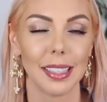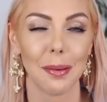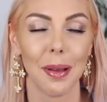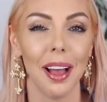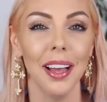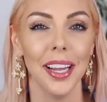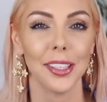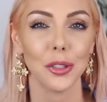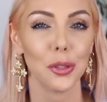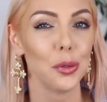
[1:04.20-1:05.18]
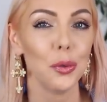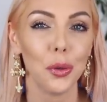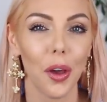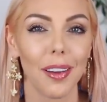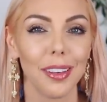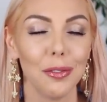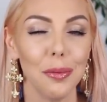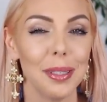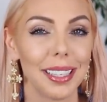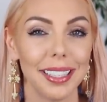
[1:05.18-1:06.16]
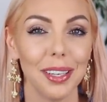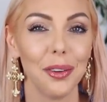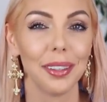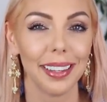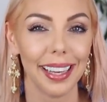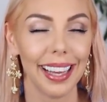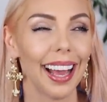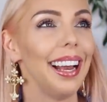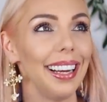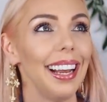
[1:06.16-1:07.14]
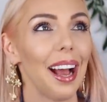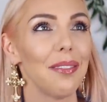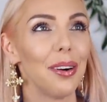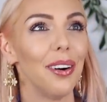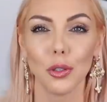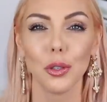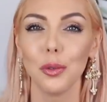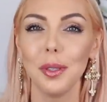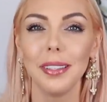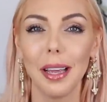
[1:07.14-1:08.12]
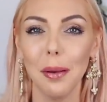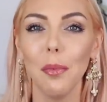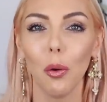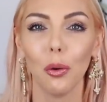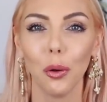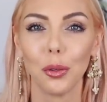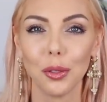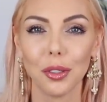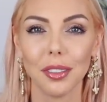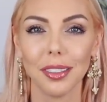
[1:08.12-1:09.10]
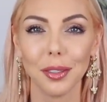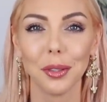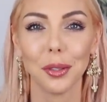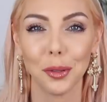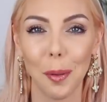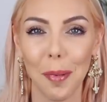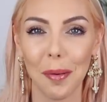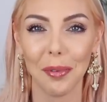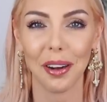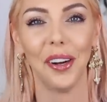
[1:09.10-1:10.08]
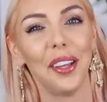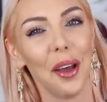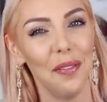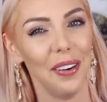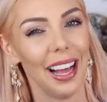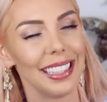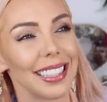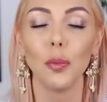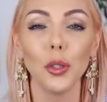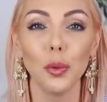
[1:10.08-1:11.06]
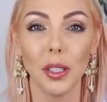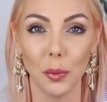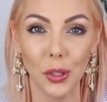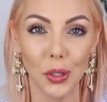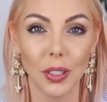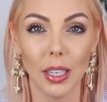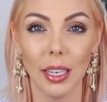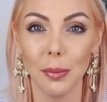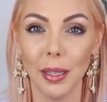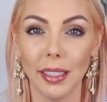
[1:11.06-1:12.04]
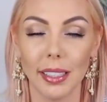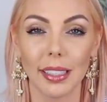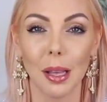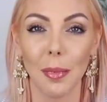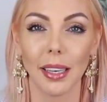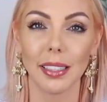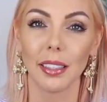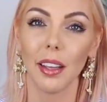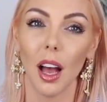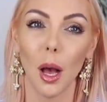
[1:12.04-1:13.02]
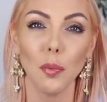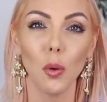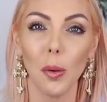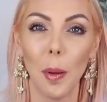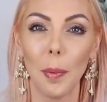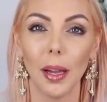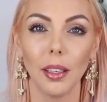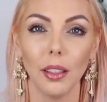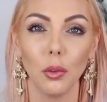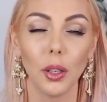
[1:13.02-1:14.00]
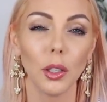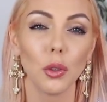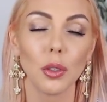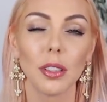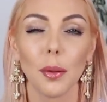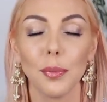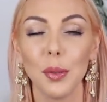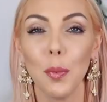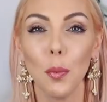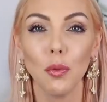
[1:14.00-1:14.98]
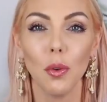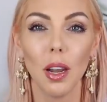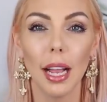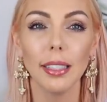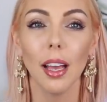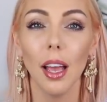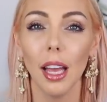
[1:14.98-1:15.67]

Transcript: examens, je suis tout cœur avec vous, mais sachez que clairement, je suis tellement heureuse que ce ne soit pas moi à votre place. Je me suis dit, puisque c'est la semaine des examens, etc., pourquoi pas parler de quelque chose d'un petit peu plus light